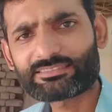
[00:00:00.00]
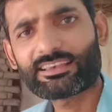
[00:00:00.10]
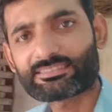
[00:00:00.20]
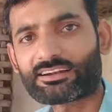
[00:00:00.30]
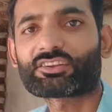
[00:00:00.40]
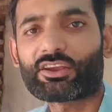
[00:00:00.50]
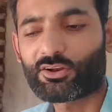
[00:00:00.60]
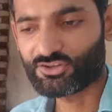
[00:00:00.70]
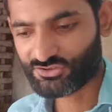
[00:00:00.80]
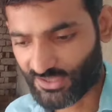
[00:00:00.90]
ऐसा ऐसा
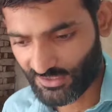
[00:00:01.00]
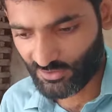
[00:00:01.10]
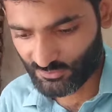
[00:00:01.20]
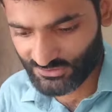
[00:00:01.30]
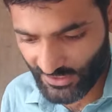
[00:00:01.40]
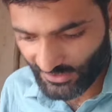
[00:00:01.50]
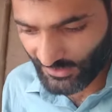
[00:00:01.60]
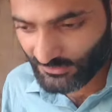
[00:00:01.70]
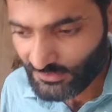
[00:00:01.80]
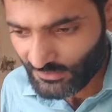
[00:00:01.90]
ट्रेन इन हो
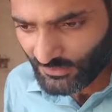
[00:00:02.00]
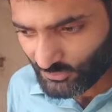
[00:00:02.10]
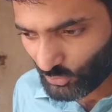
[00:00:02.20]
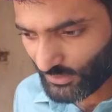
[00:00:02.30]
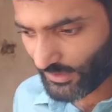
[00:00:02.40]
जाएगा तो